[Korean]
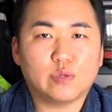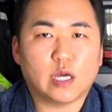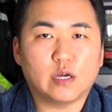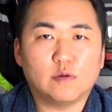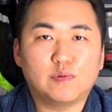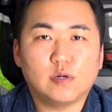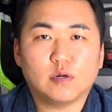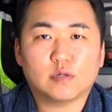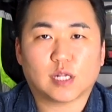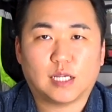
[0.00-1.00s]
예열
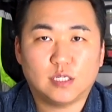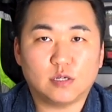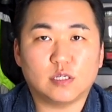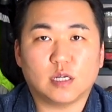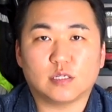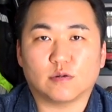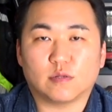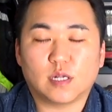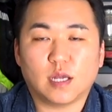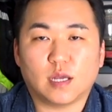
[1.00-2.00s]
플러그 단선이라는
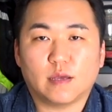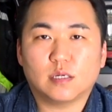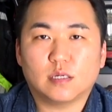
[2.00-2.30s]
건데